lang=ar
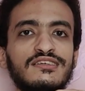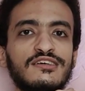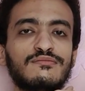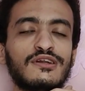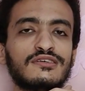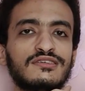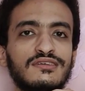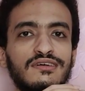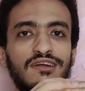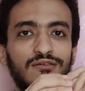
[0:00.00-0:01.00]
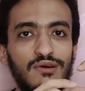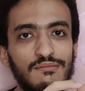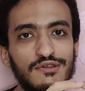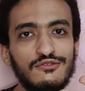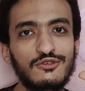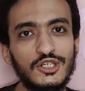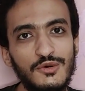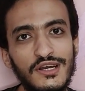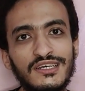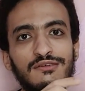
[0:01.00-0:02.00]
8 بلس الاكبر منه
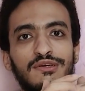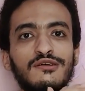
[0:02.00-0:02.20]
شويه بيدي